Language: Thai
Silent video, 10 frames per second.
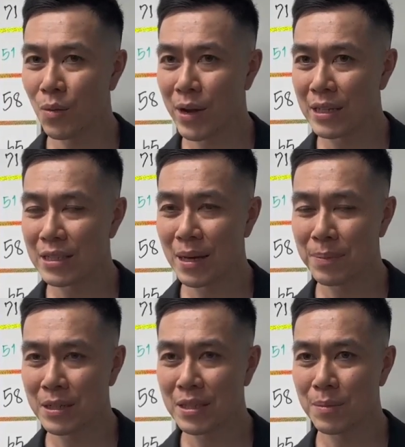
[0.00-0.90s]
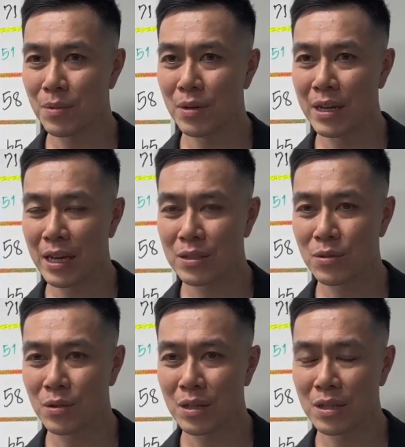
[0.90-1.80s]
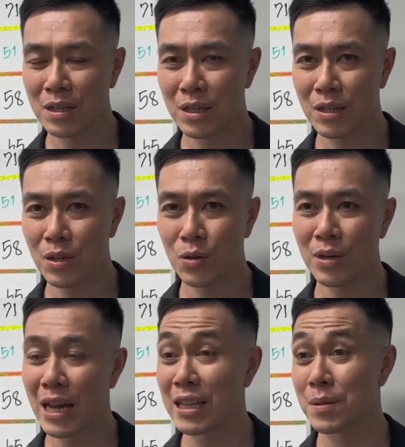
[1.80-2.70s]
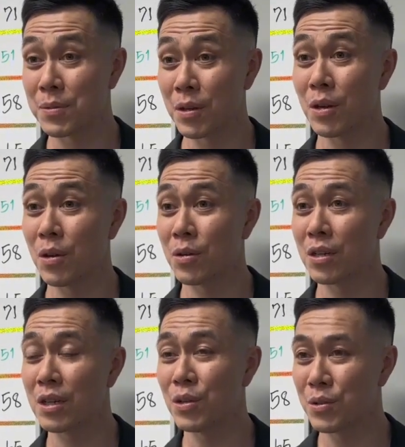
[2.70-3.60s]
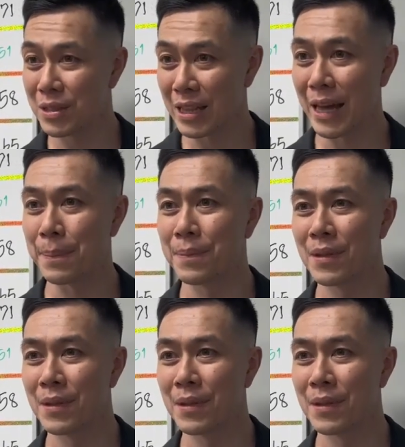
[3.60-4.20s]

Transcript: วันแชมเปี้ยนชิพรุ่นเล็กสุดก็คือรุ่น 52 กิโลก็คือรุ่นสแตม